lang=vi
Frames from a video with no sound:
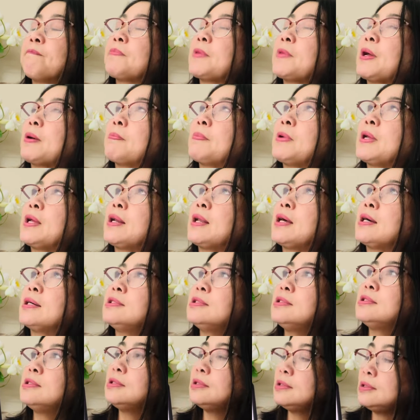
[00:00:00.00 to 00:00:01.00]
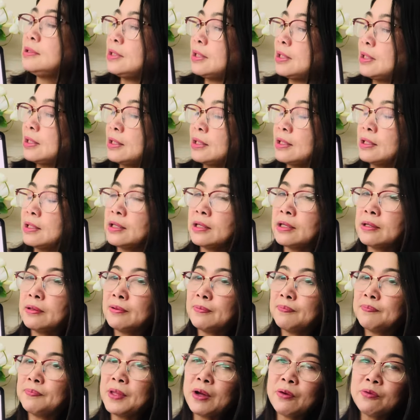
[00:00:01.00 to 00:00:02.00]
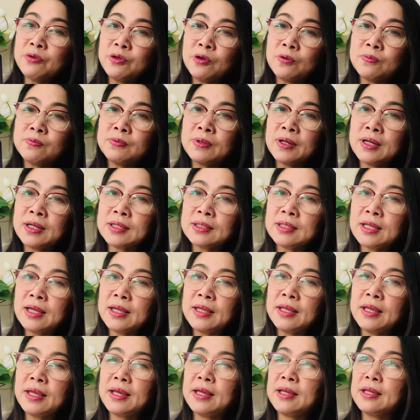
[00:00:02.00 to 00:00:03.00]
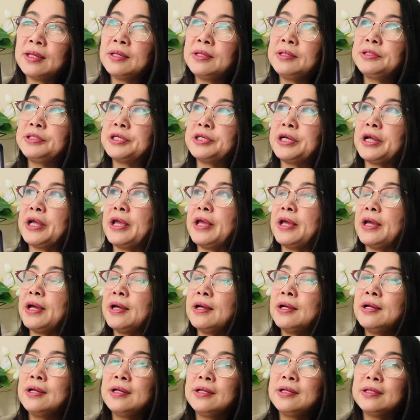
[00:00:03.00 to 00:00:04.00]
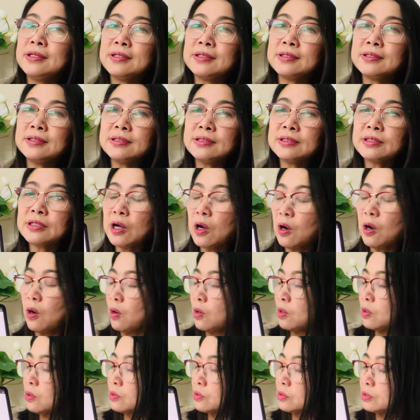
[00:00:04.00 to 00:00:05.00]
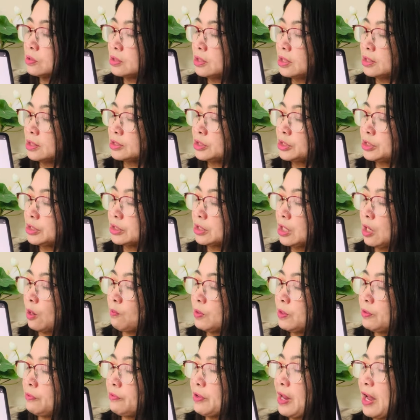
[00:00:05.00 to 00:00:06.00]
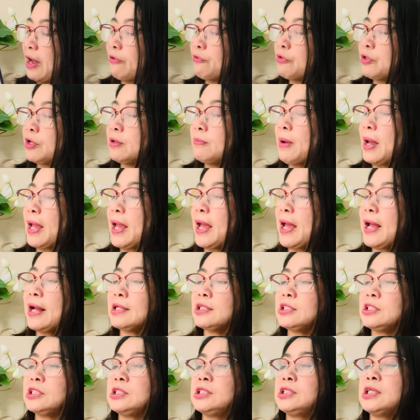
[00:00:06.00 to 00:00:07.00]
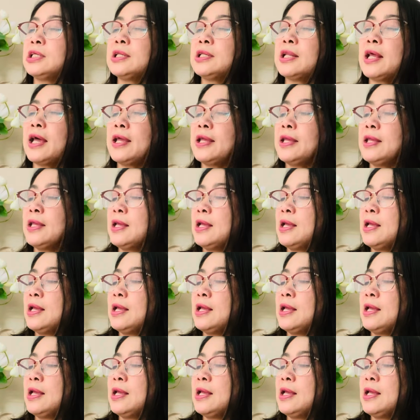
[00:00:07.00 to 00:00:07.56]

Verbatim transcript: đặc biệt là hướng à, giáo dục các thế hệ trẻ những người con à, truyền thống hiếu đạo những bài hát trên đây